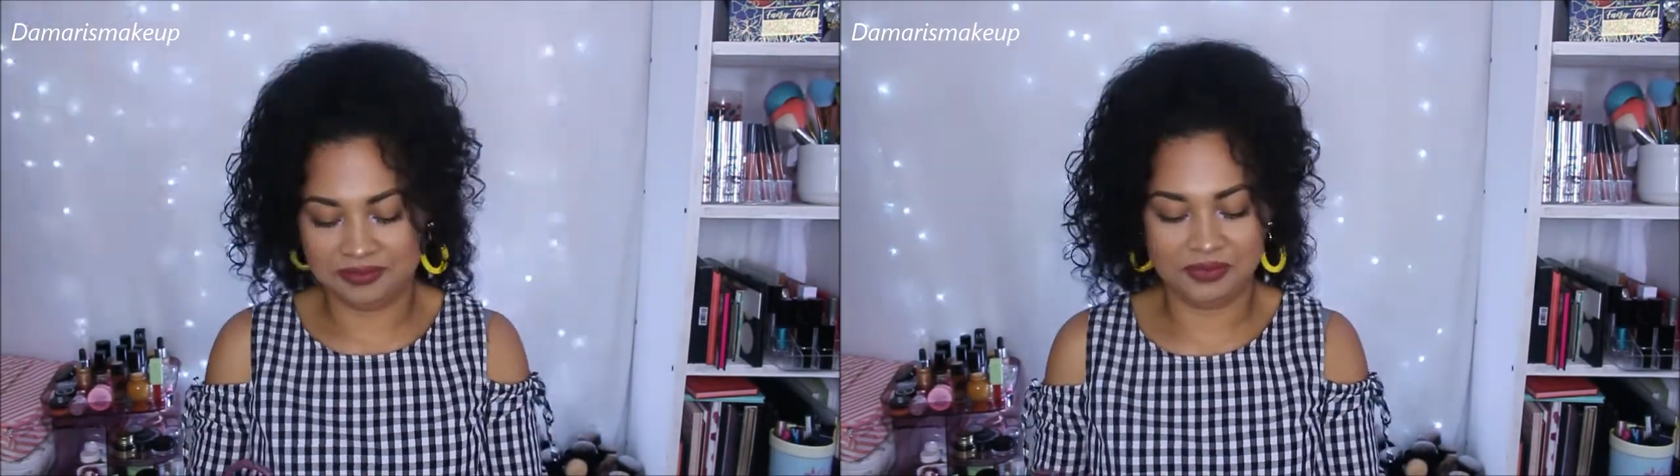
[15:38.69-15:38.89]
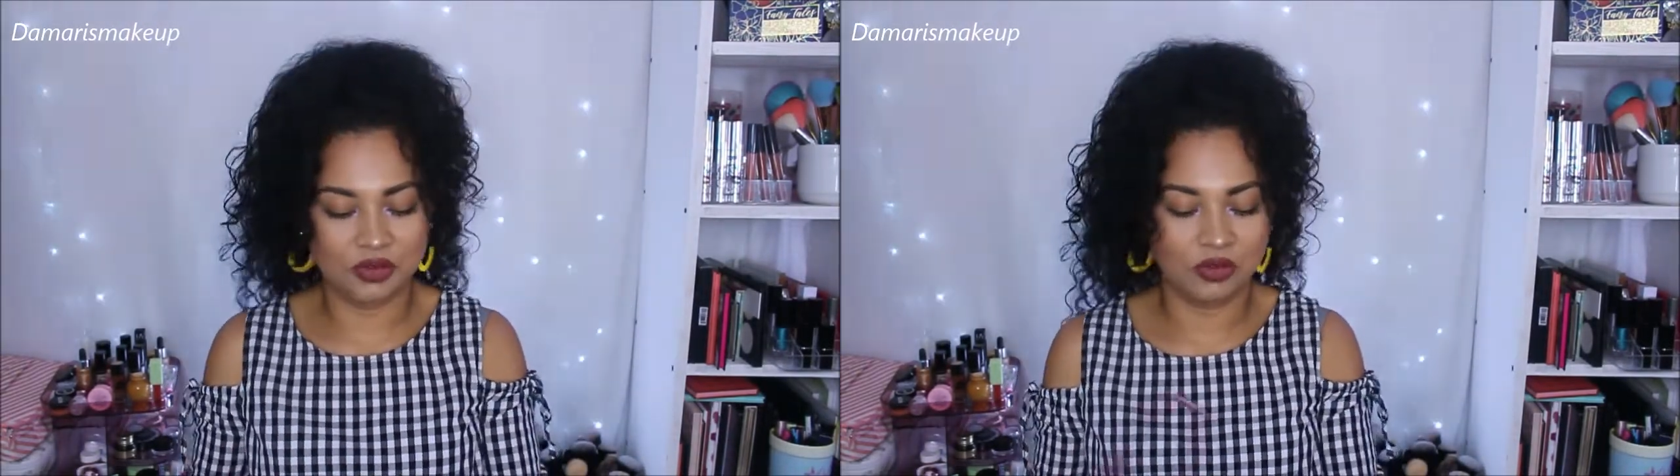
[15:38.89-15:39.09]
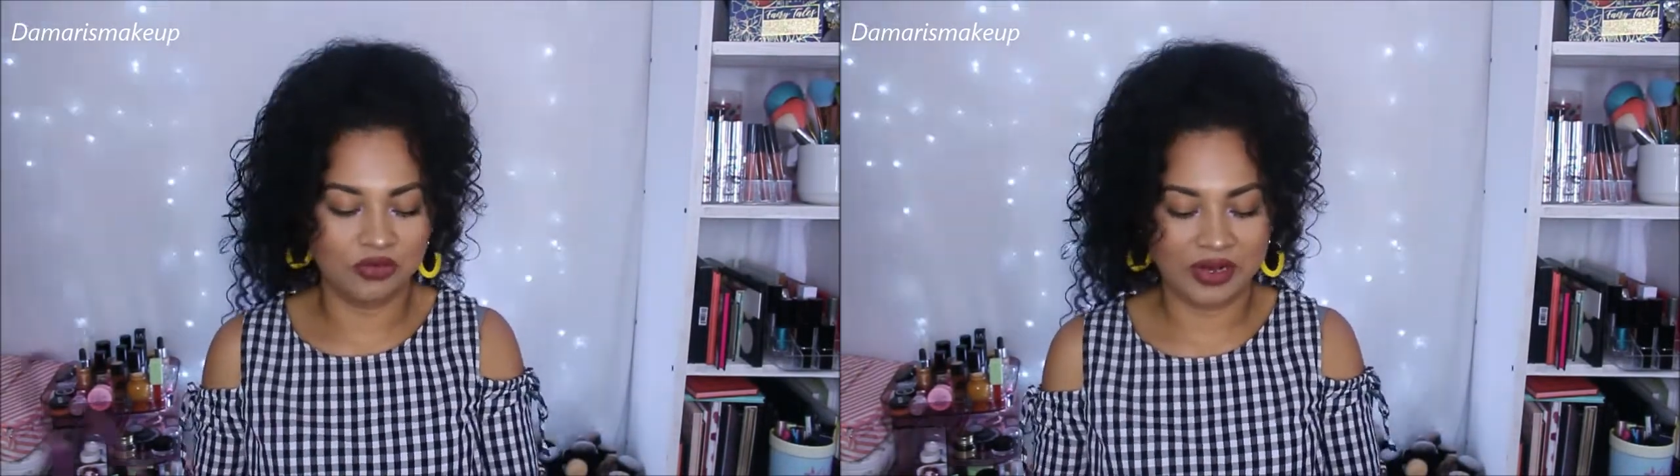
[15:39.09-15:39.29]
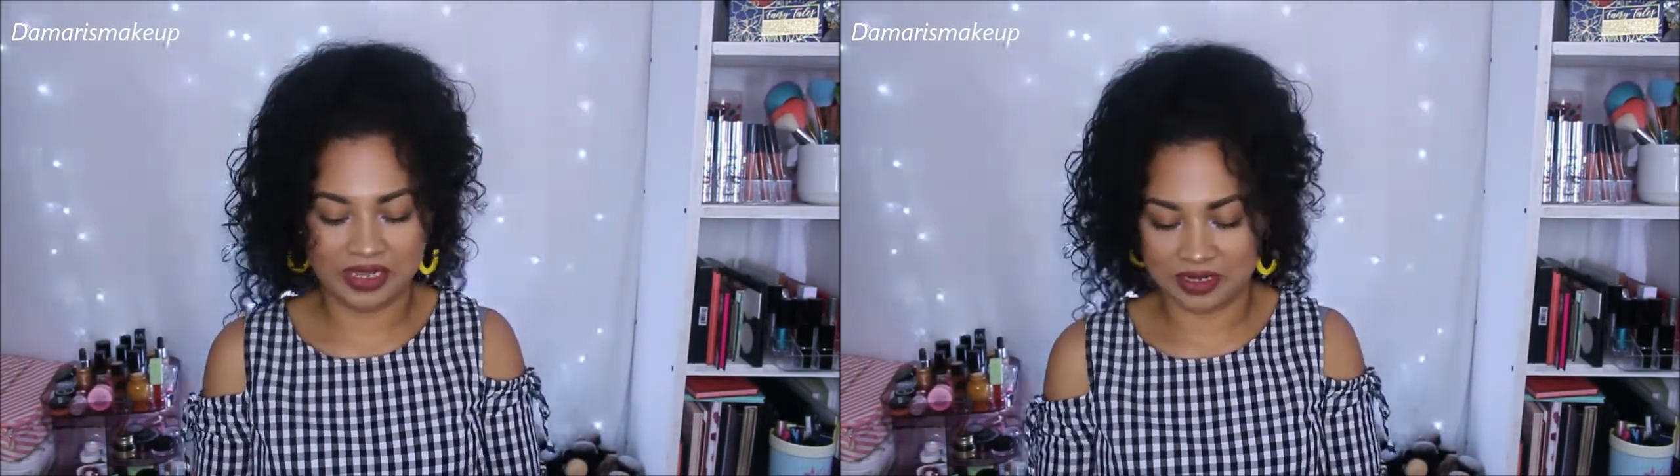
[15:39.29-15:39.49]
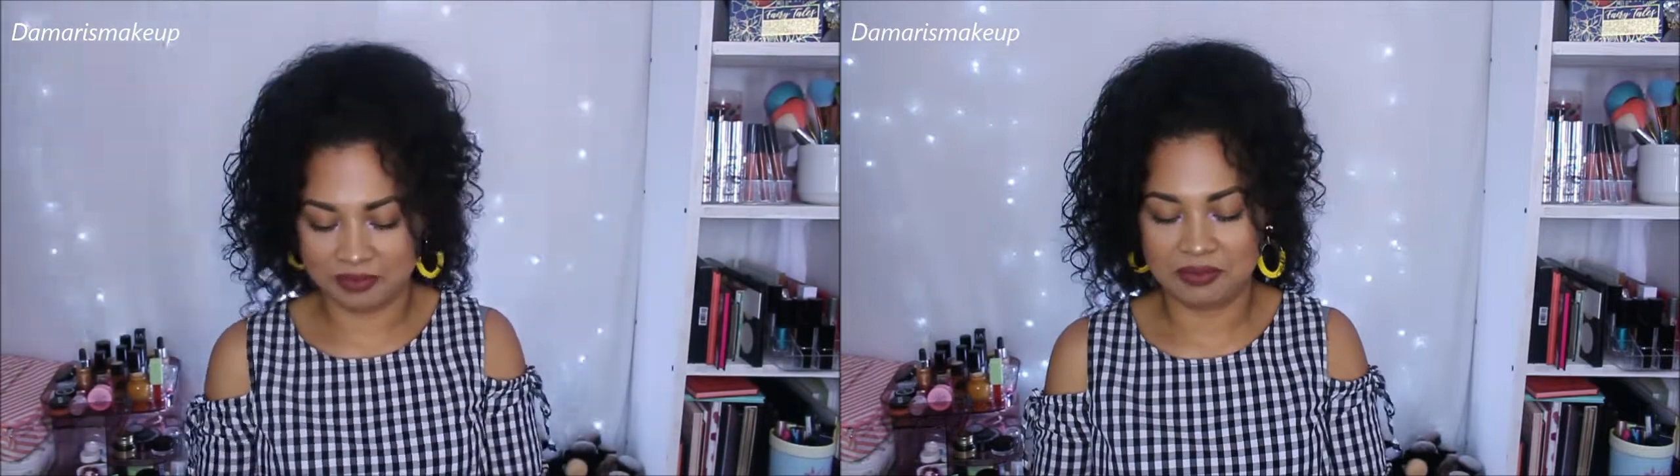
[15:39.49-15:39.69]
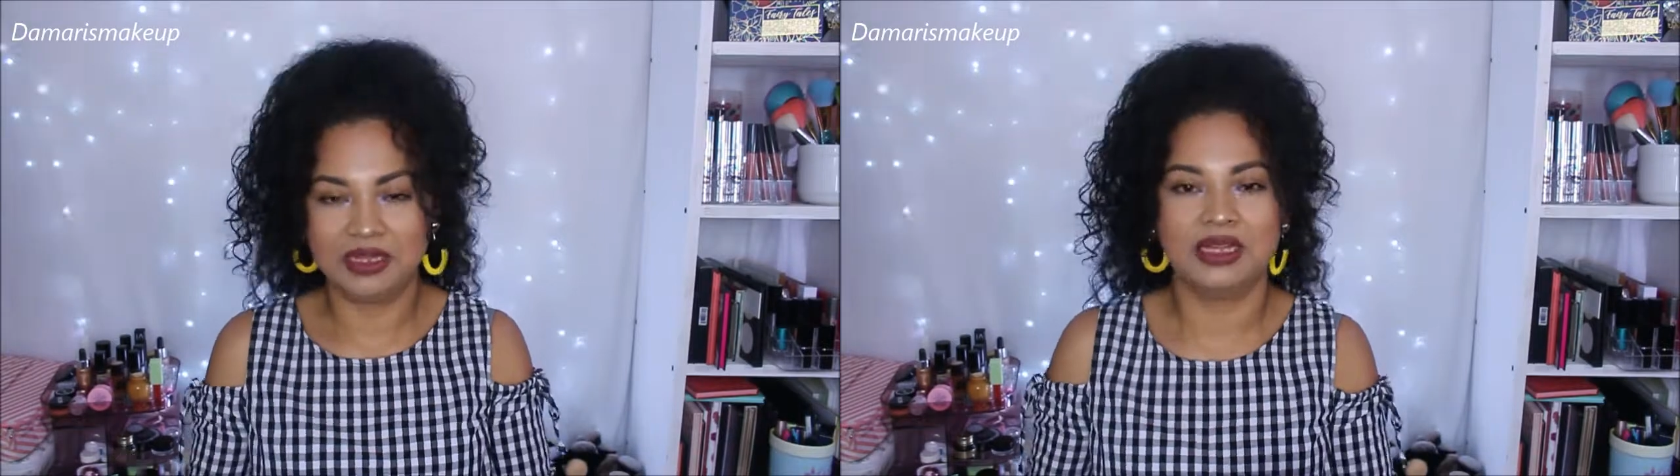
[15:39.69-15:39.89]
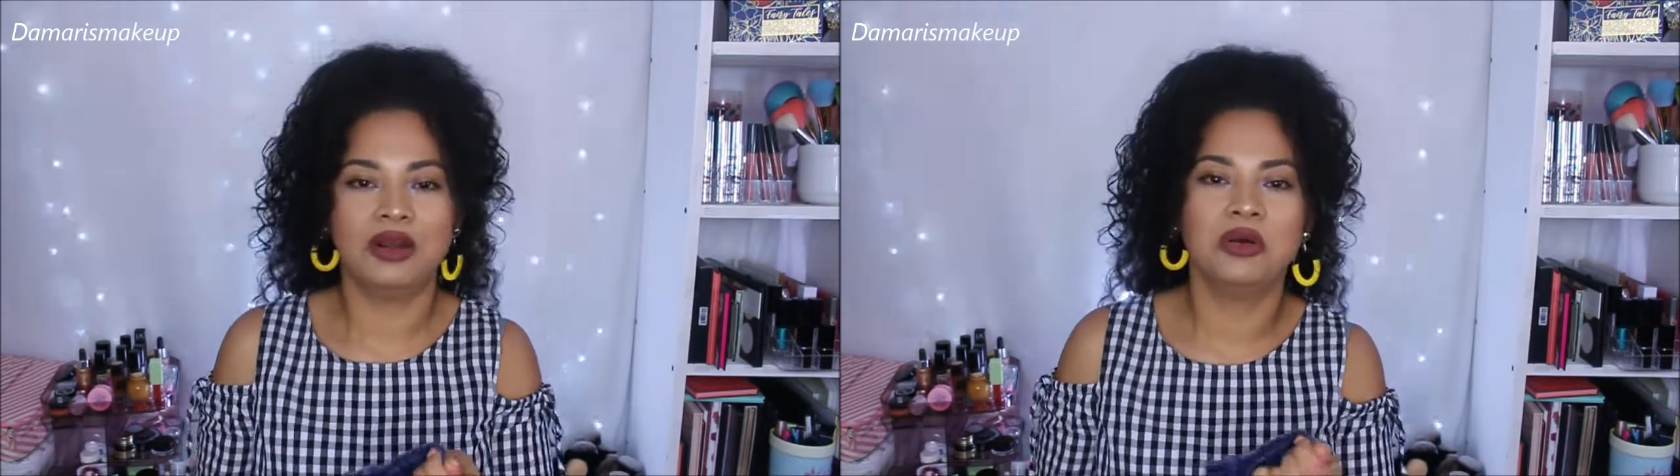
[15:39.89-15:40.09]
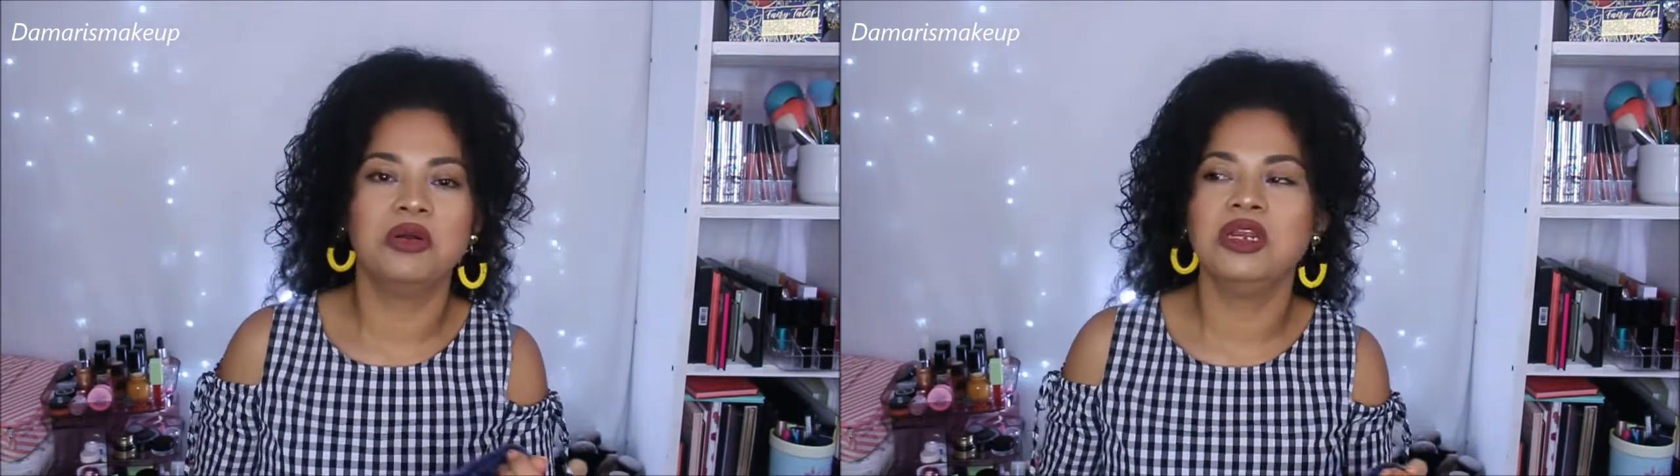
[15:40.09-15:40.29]
no falla
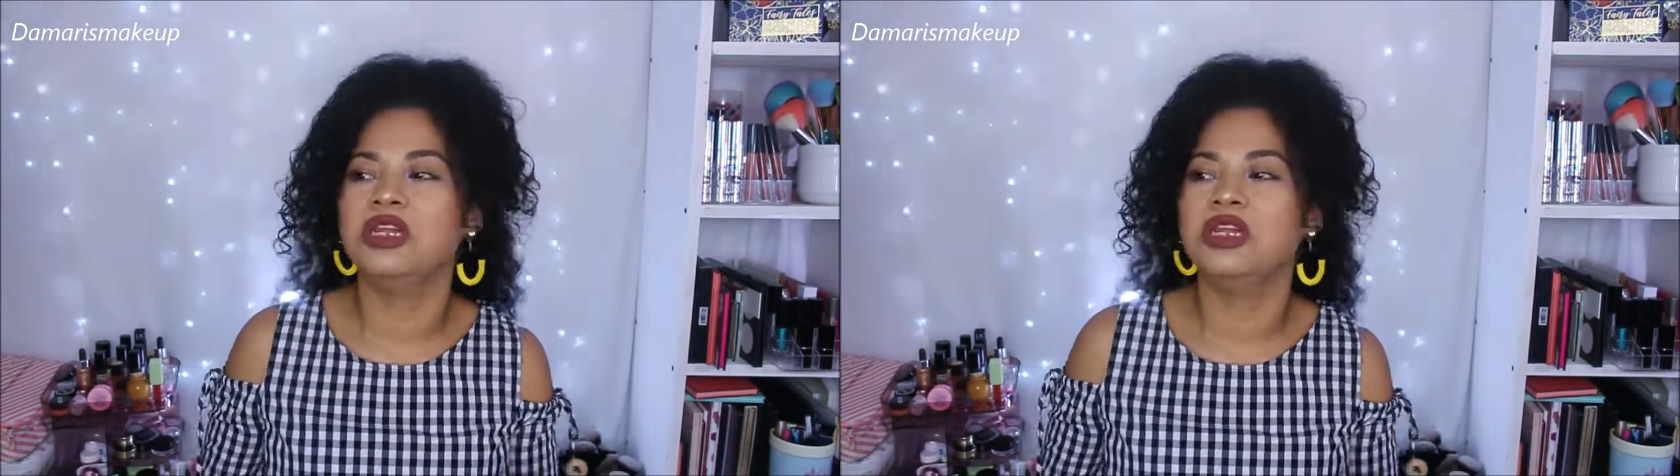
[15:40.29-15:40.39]
pantalón